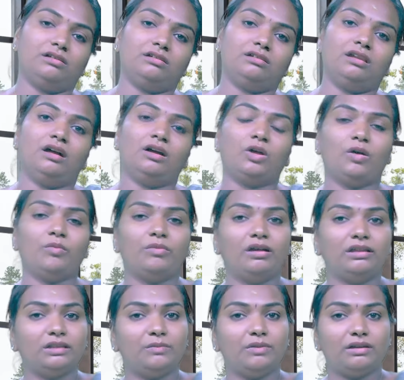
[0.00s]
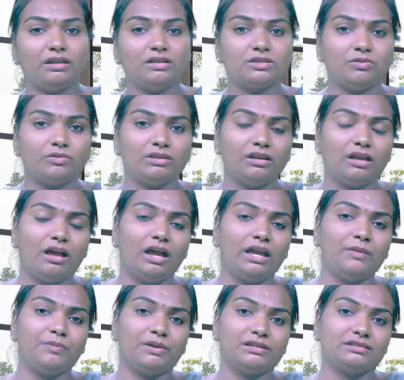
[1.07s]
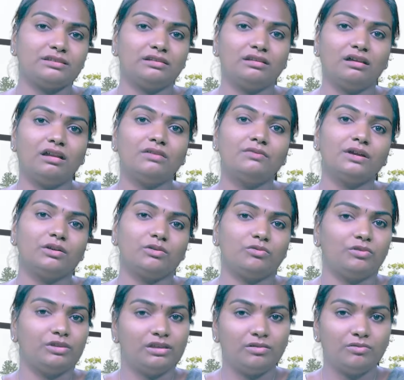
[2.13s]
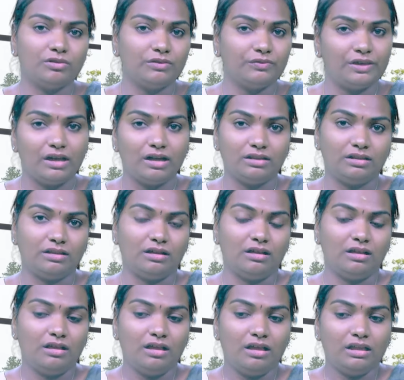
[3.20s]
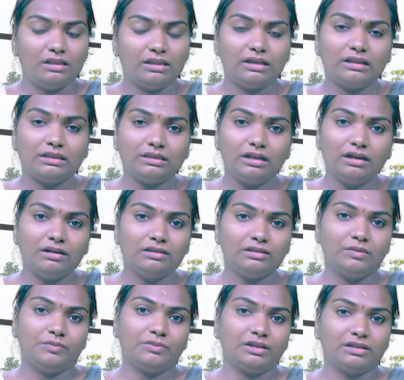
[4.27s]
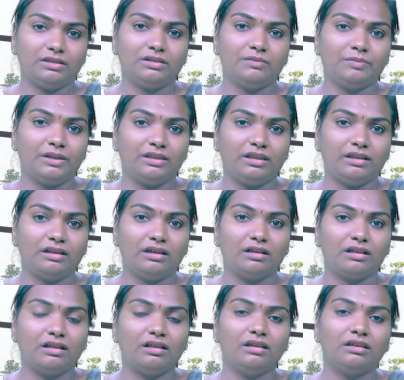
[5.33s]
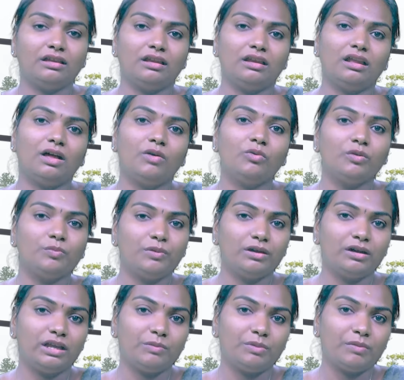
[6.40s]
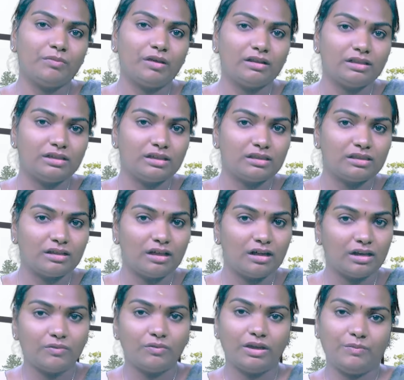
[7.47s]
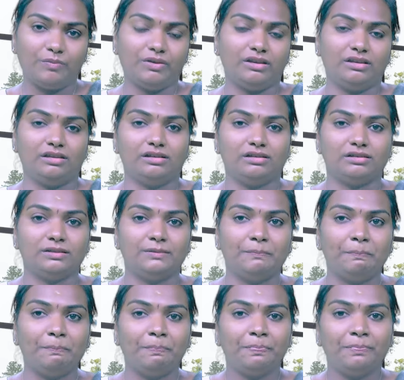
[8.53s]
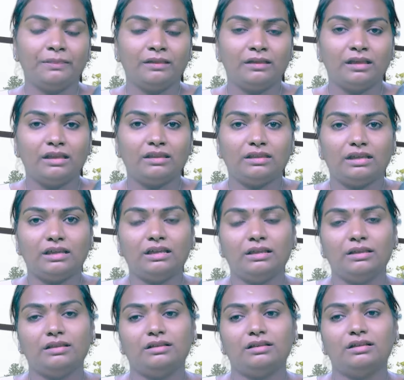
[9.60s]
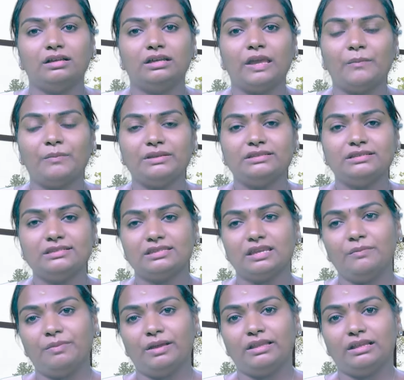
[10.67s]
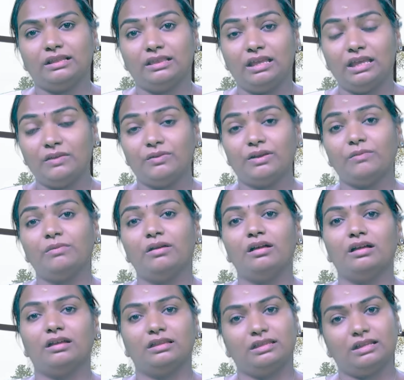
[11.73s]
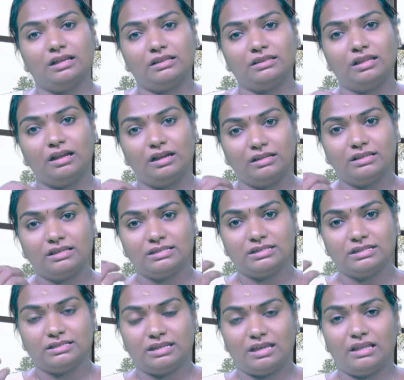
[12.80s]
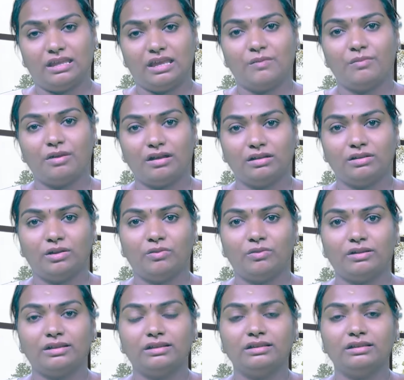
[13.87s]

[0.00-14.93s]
கிளாக்கோமா அந்த மாதிரிலாம் சொல்லுவோம் இதெல்லாம் ஹை ப்ரெஷர்னால் வரக்கூடிய ஒரு வியாதி தான் இந்த ரத்த அழுத்தம்ன்றது பார்த்திங்கனாக்கா எல்லா உறுப்புகளையுமே பாதிக்கிறதுக்கான வாய்ப்புகள் இருக்குது இதில் எமர்ஜென்சின்னு பார்த்தீங்கன்னா தீவிரமாக இந்த ரத்த அழுத்த சிகிச்சை அதிகமாக இருக்கிறவங்க